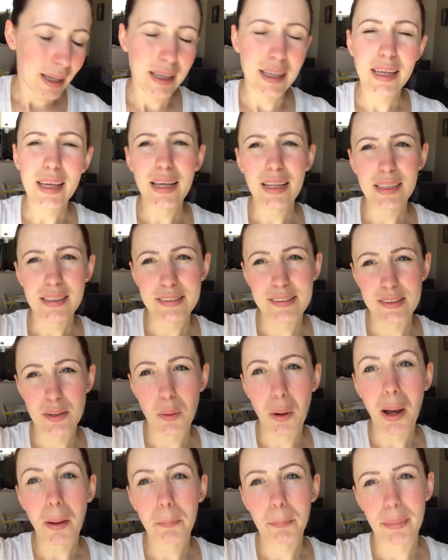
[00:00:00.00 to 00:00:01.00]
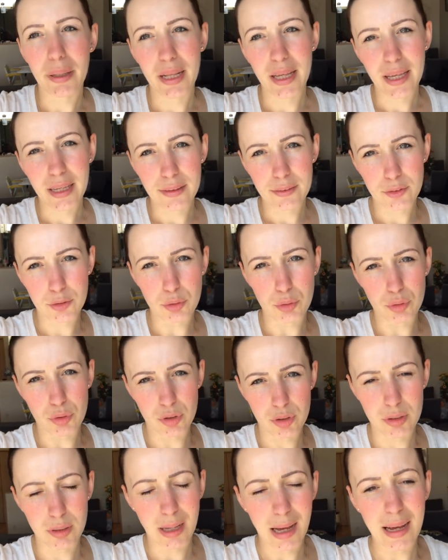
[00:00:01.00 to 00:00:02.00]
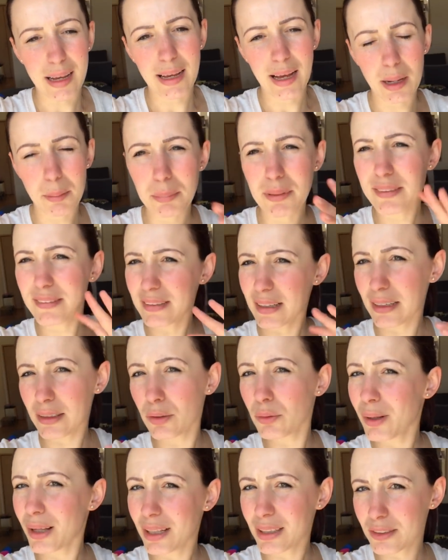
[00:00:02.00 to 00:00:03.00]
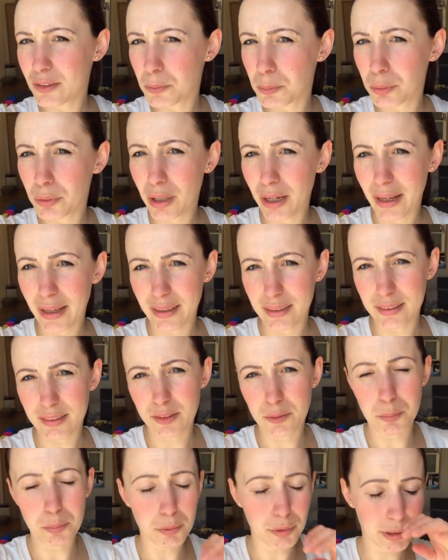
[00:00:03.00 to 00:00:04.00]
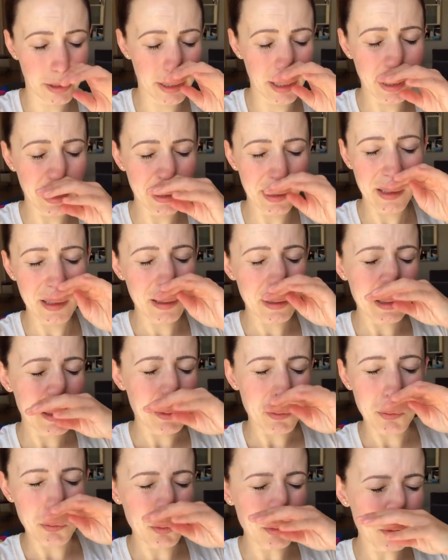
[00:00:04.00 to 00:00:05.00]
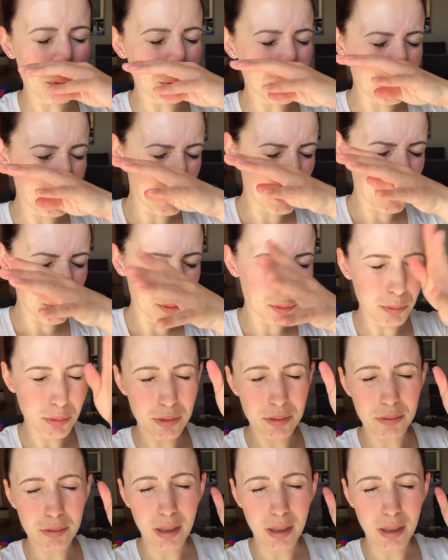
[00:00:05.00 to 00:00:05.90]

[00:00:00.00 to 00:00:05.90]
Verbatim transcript: Em relação a preços, acaba saindo elas por elas, porque o,